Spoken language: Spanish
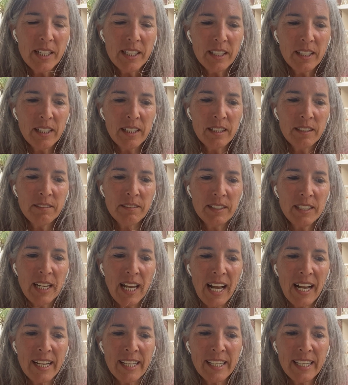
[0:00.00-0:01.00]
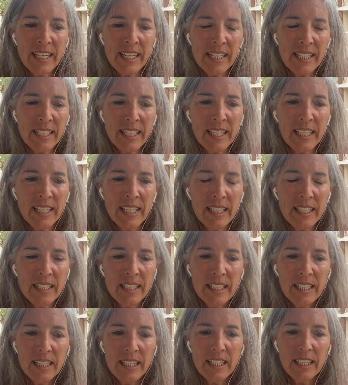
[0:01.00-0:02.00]
quiere decir aquel que
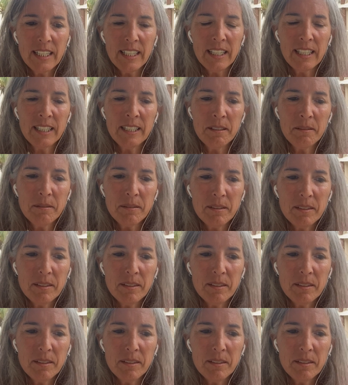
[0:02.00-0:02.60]
eh,